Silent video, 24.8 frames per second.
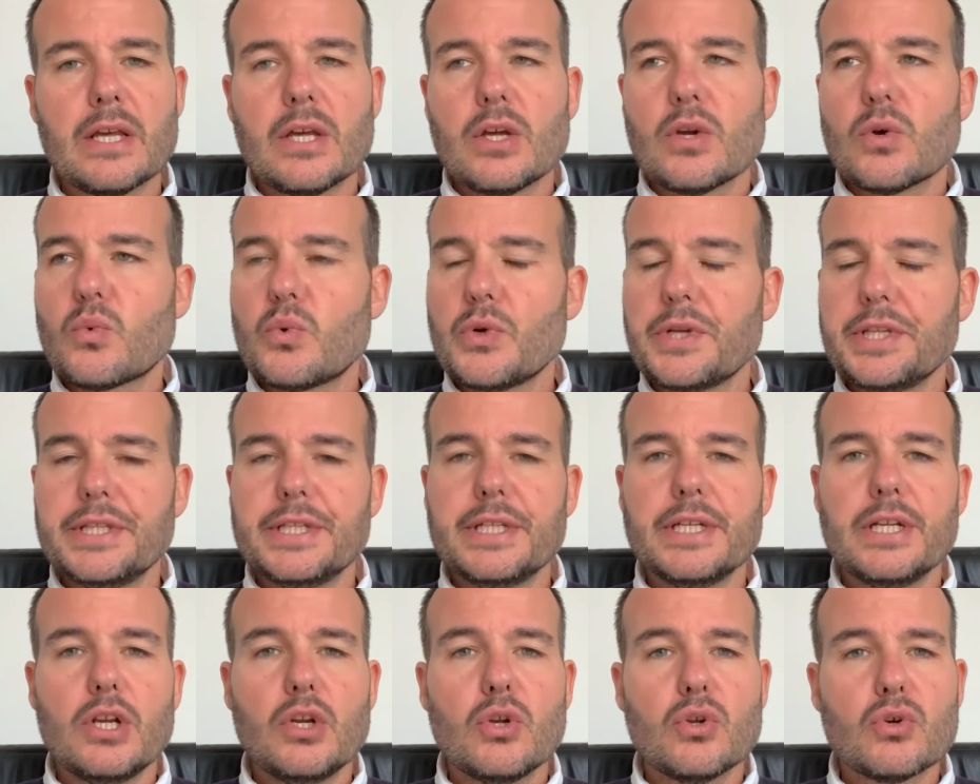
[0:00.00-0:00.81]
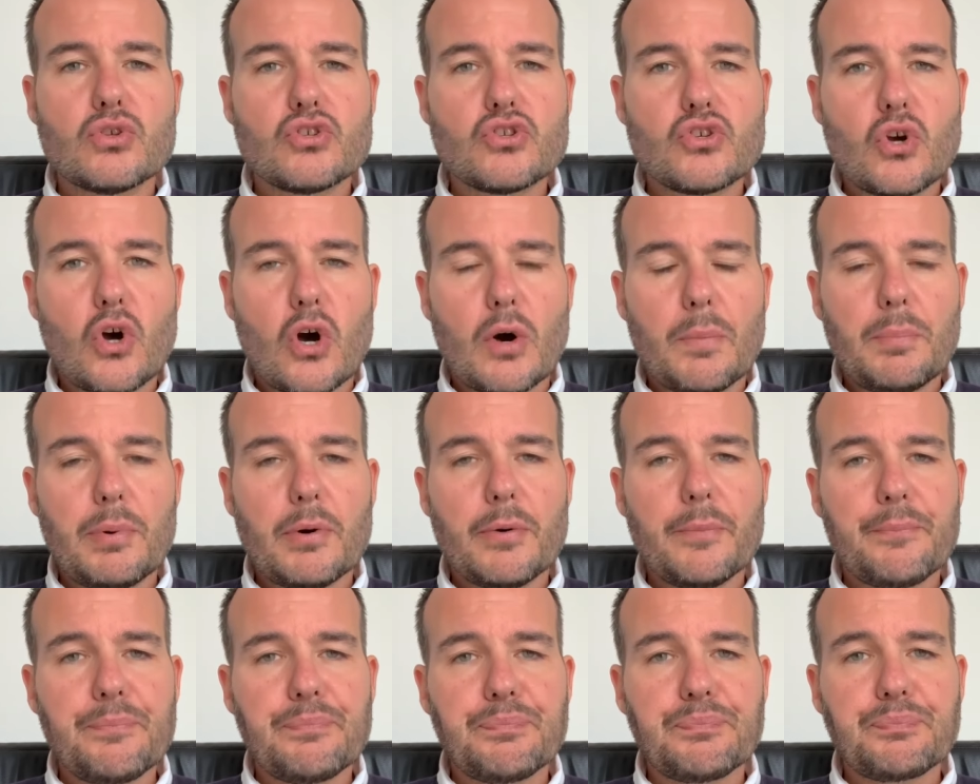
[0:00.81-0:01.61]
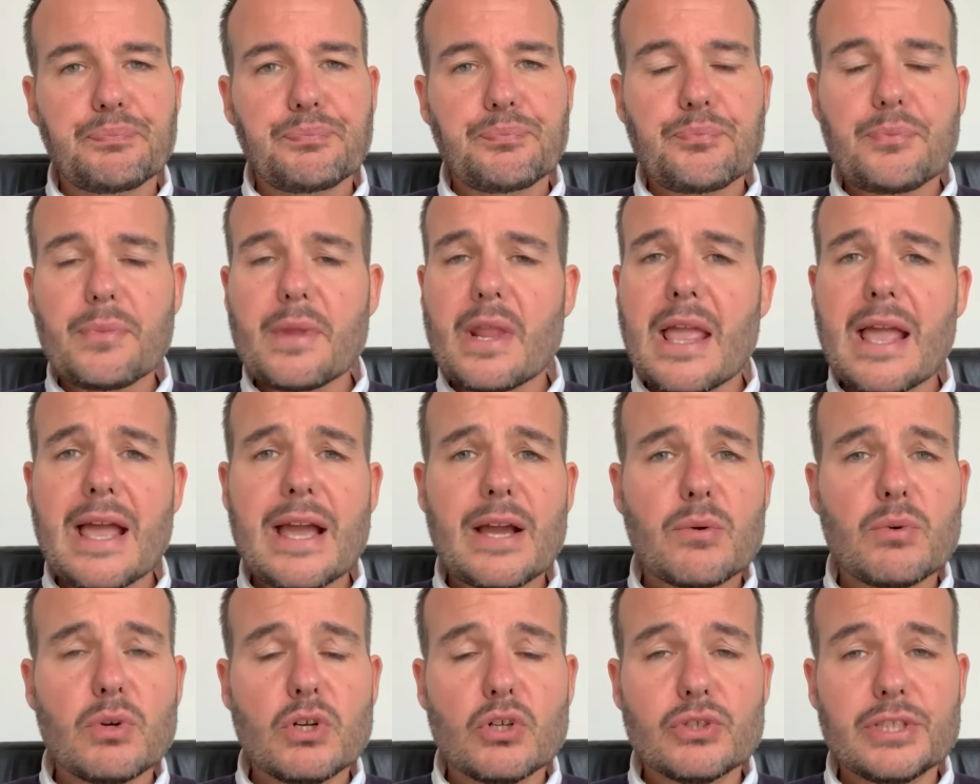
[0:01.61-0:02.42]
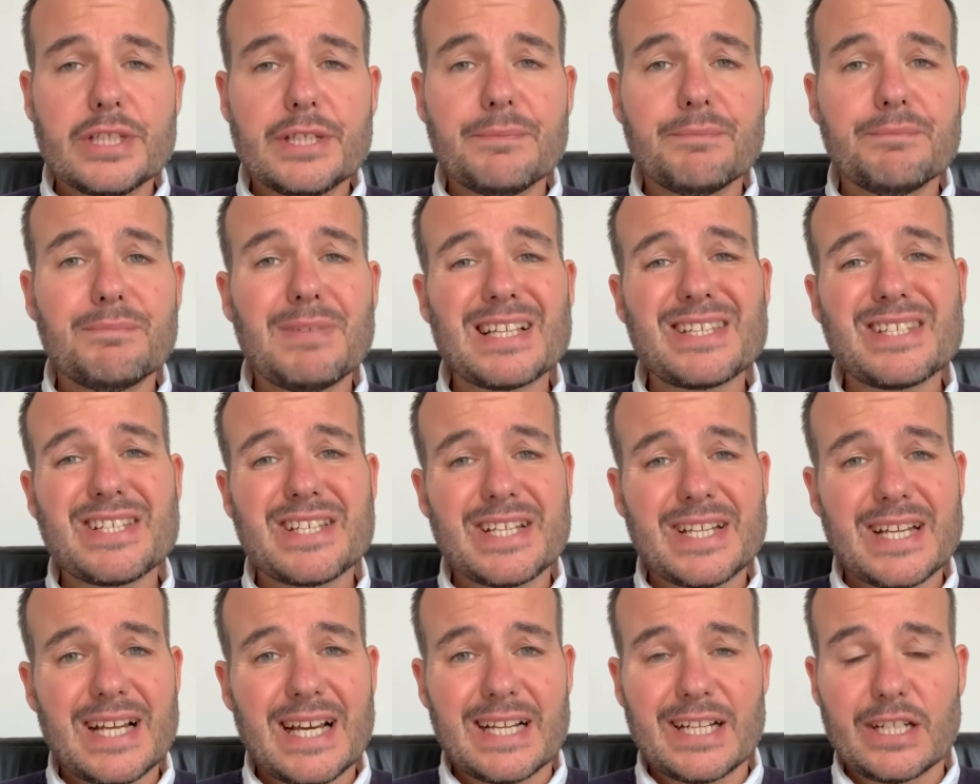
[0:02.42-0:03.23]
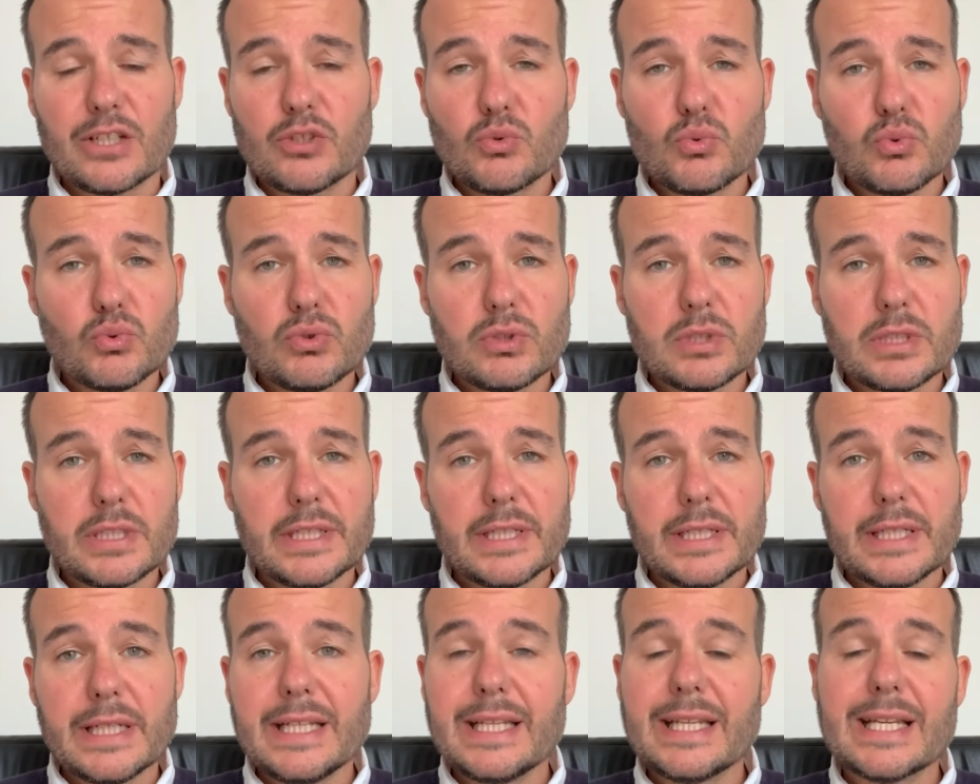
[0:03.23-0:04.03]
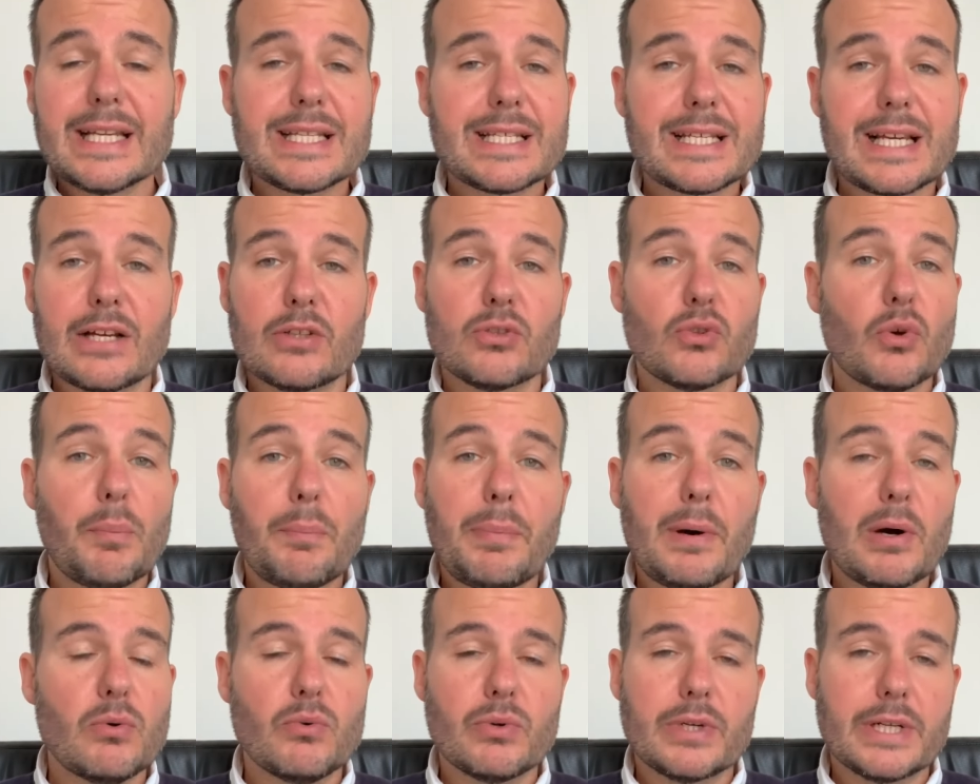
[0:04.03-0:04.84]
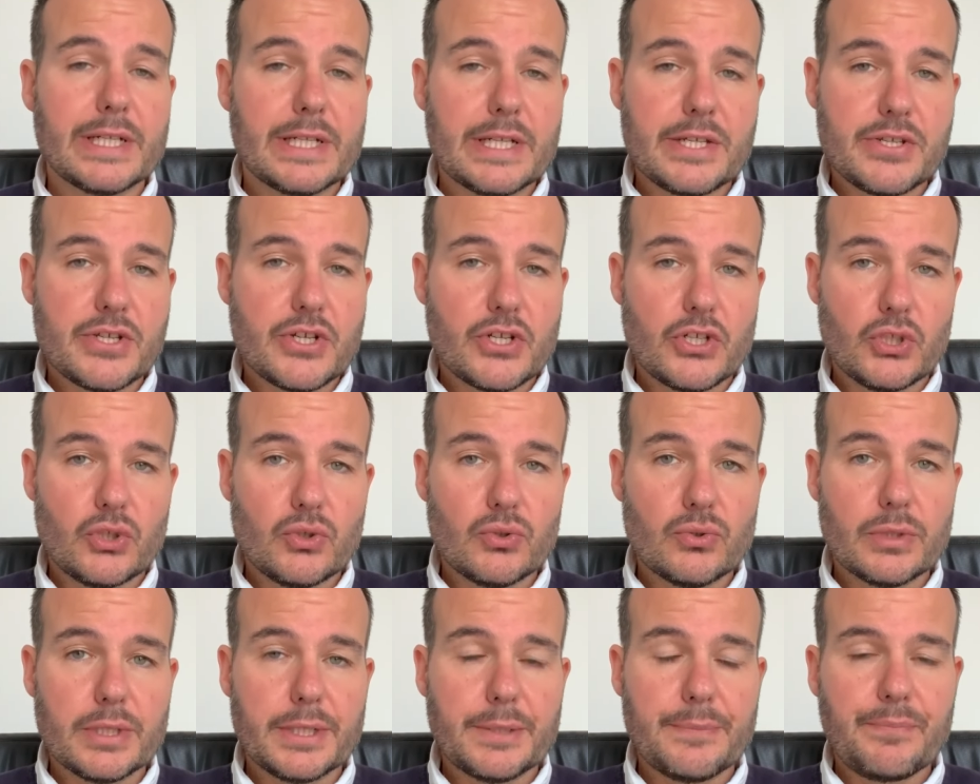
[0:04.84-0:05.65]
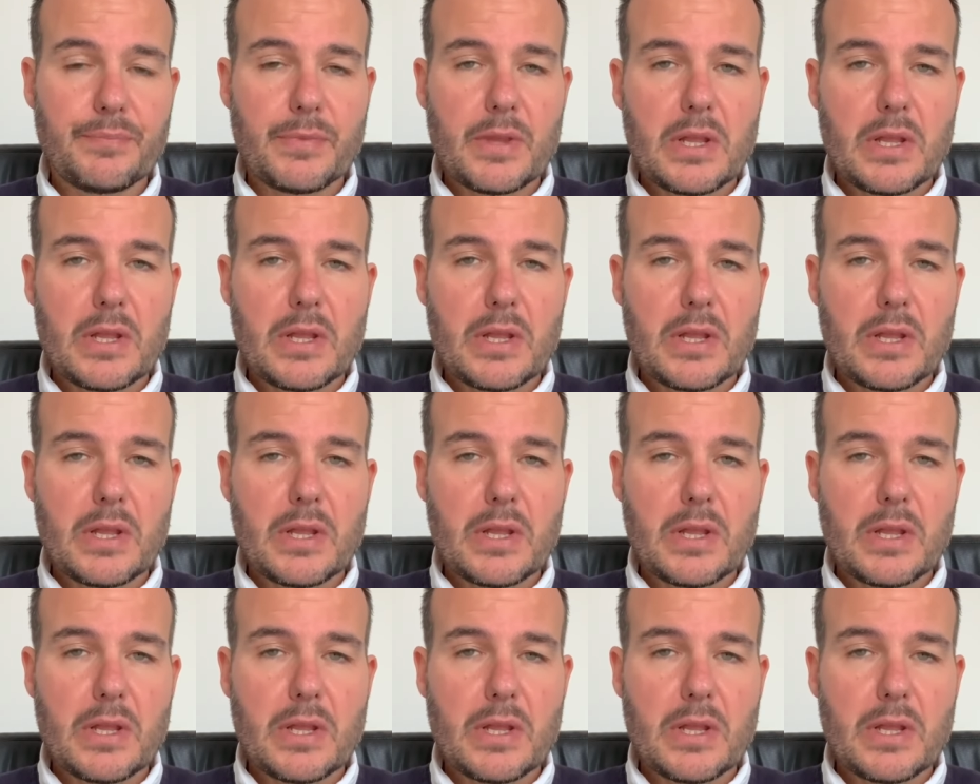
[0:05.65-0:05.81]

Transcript: Quindi lo scopo è quello di vaccinare tutti innescando paure nei genitori.